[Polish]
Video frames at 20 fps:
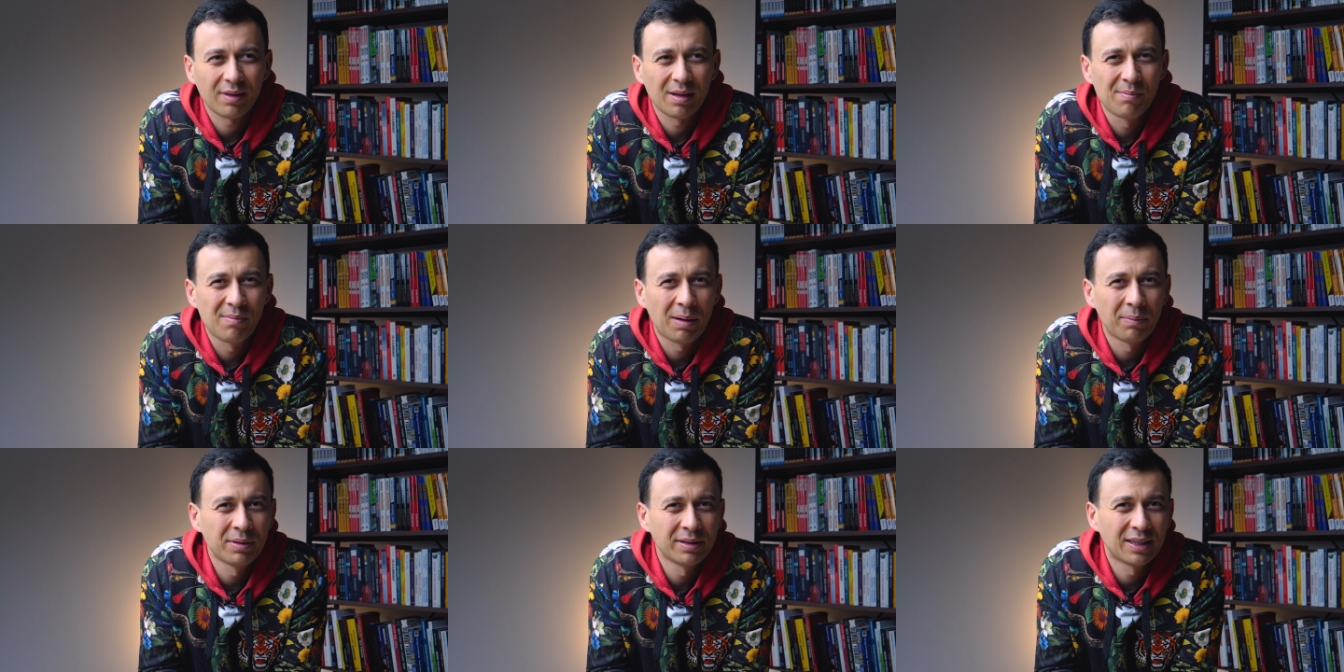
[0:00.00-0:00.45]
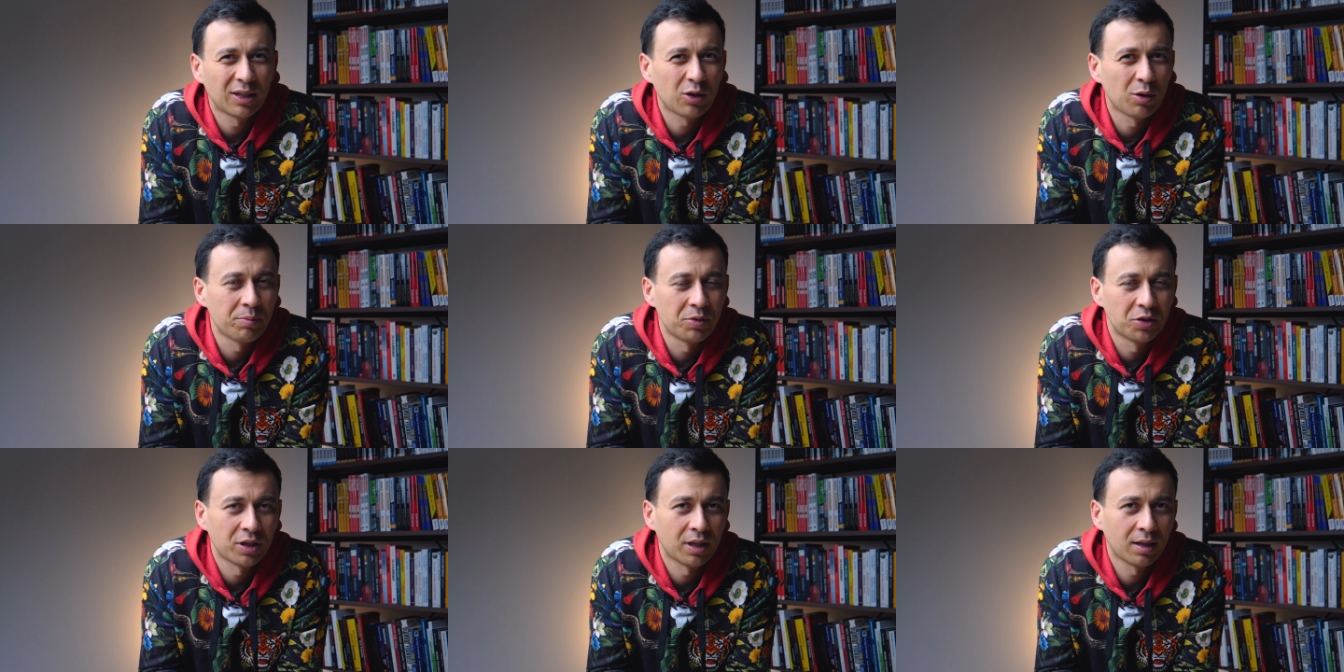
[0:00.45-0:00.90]
mamy
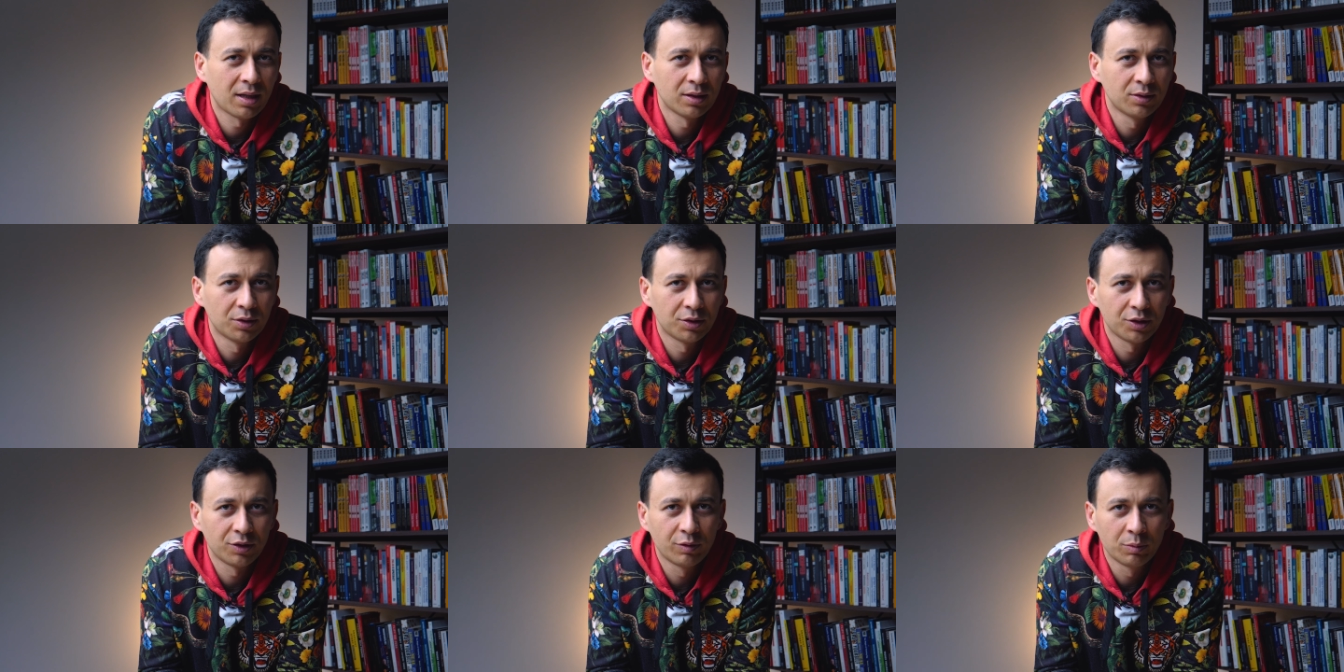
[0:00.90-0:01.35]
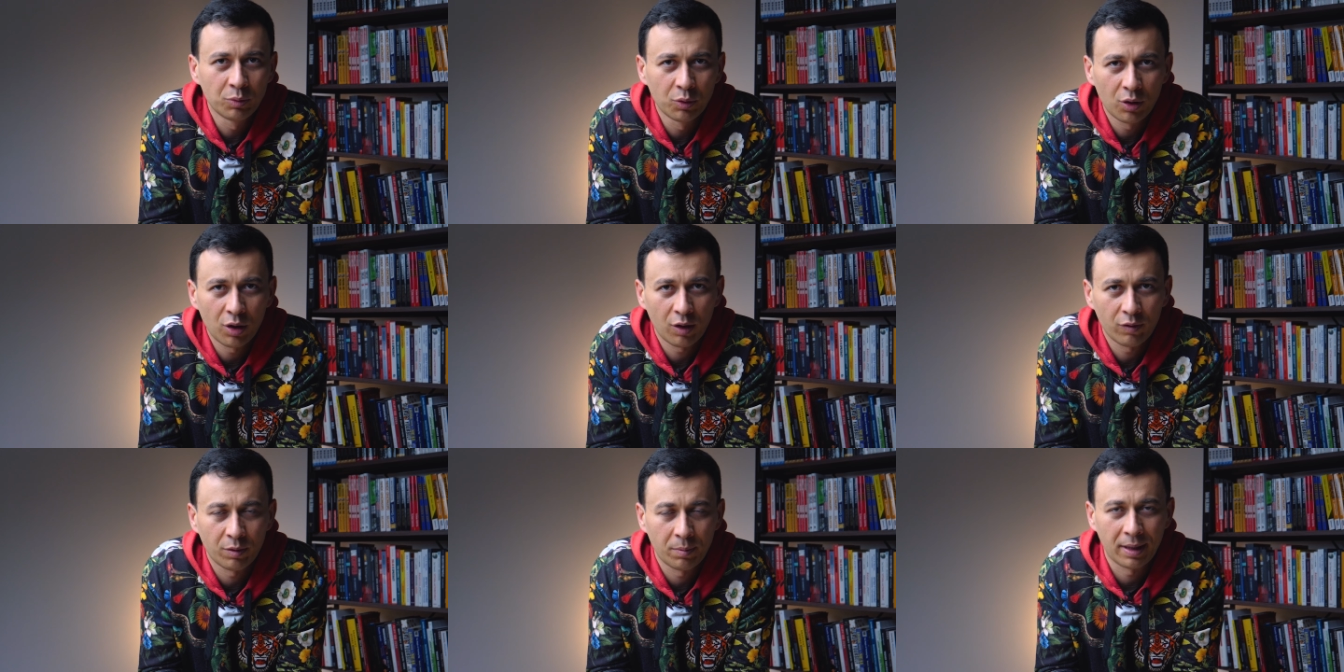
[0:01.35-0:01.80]
taką mieszankę dosyć
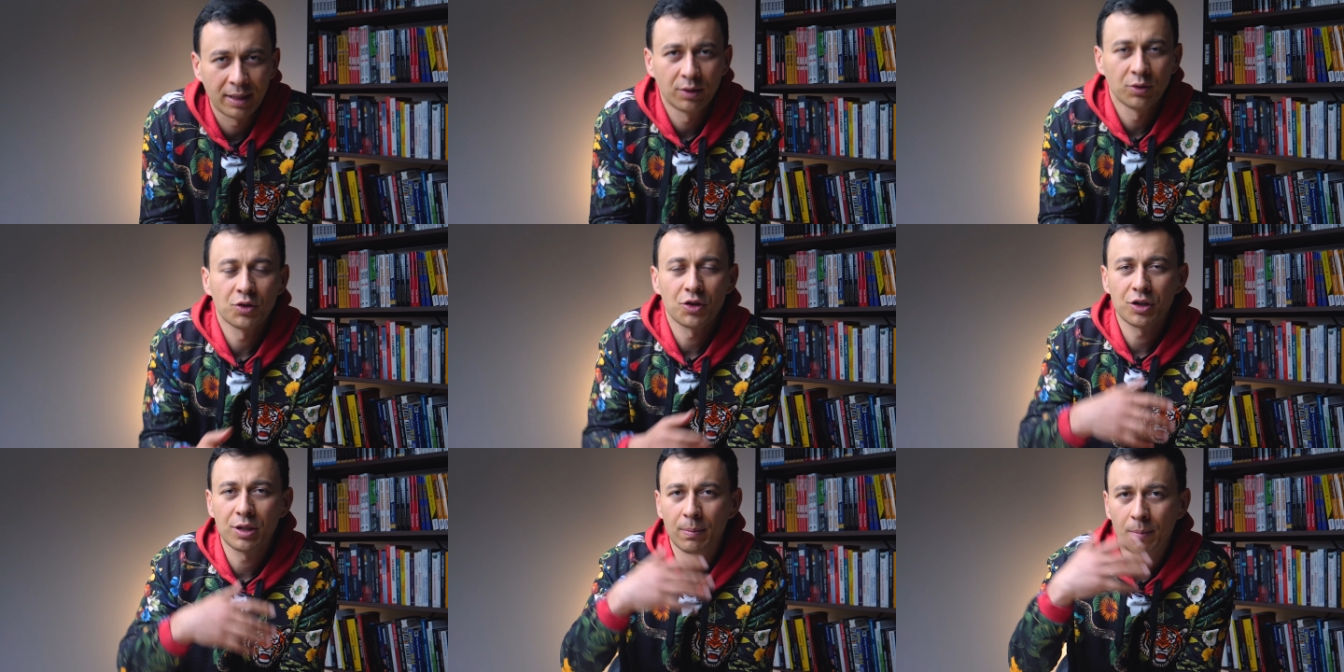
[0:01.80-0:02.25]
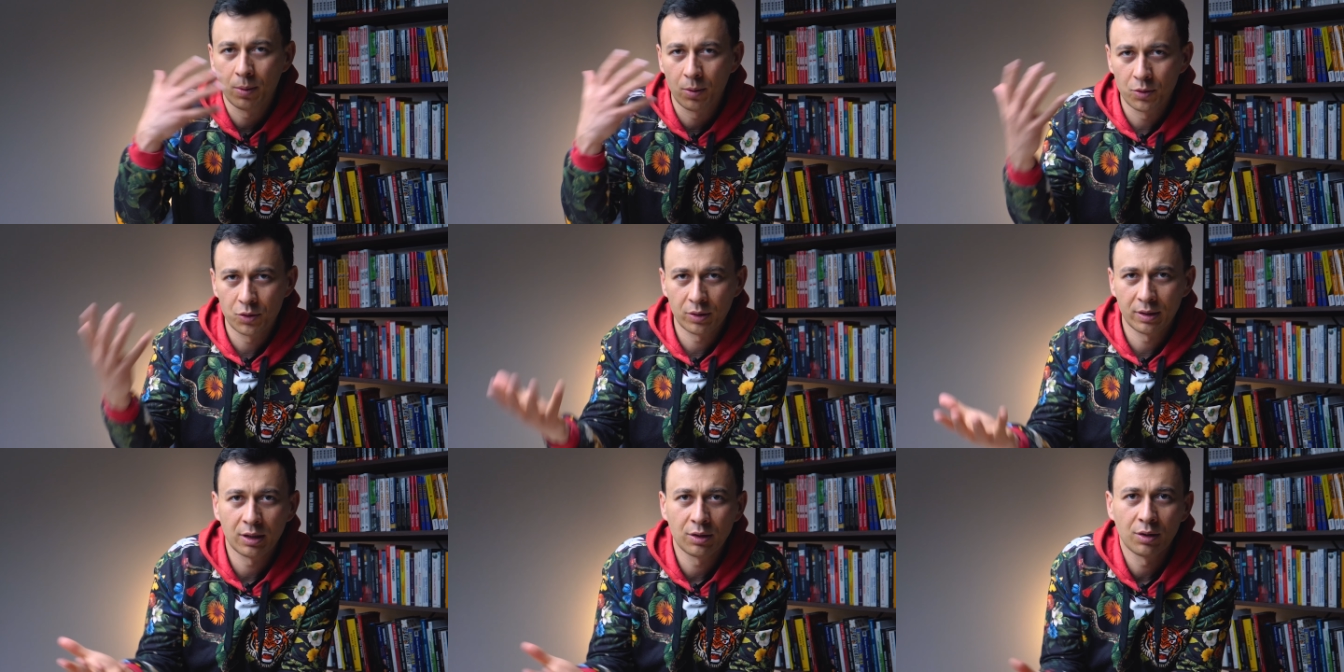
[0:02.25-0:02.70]
wybuchową, a jednocześnie
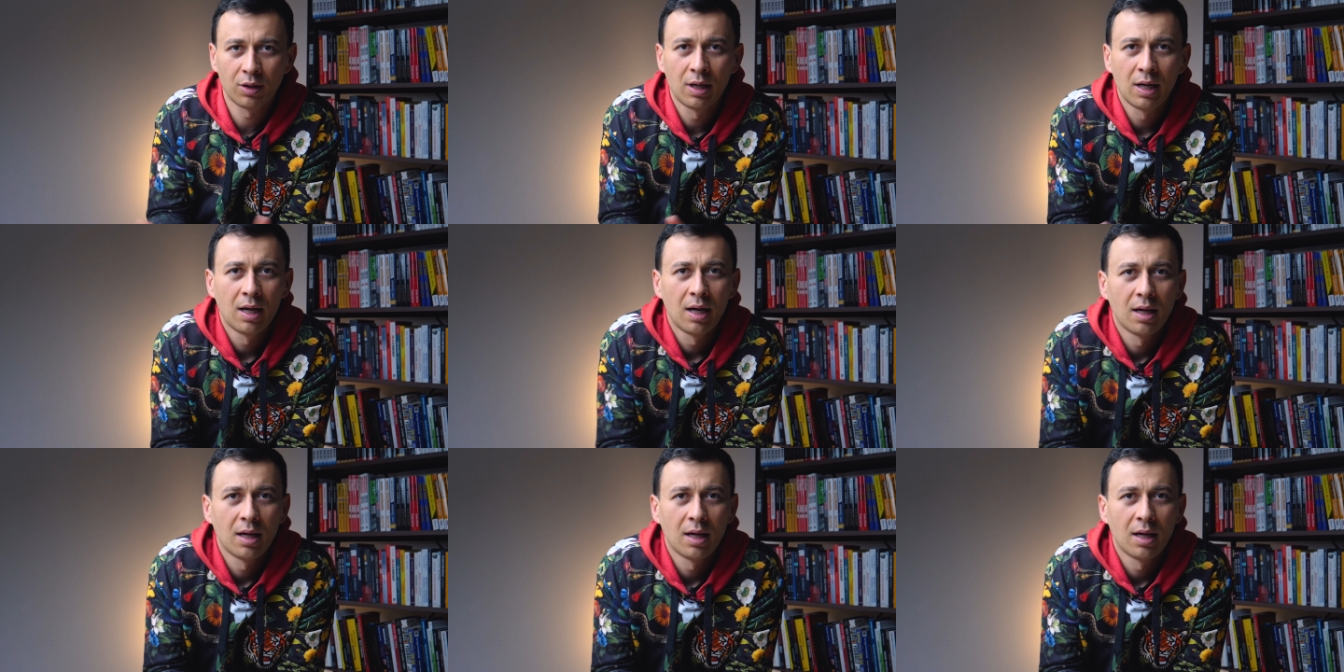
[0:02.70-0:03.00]
połączonego